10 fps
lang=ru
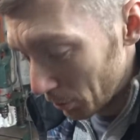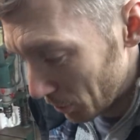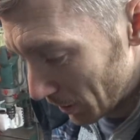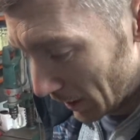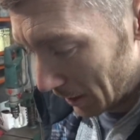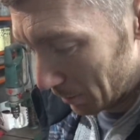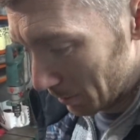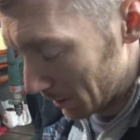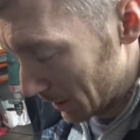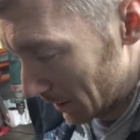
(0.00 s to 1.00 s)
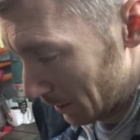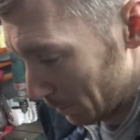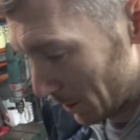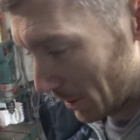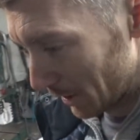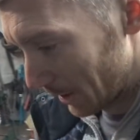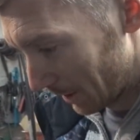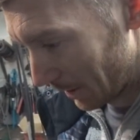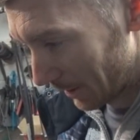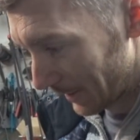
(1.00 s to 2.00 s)
усилиями мы пришли
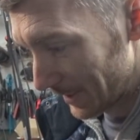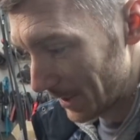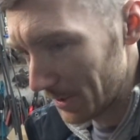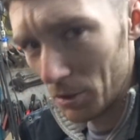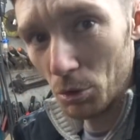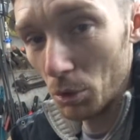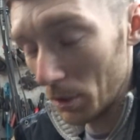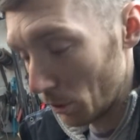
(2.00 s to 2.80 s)
к консенсусу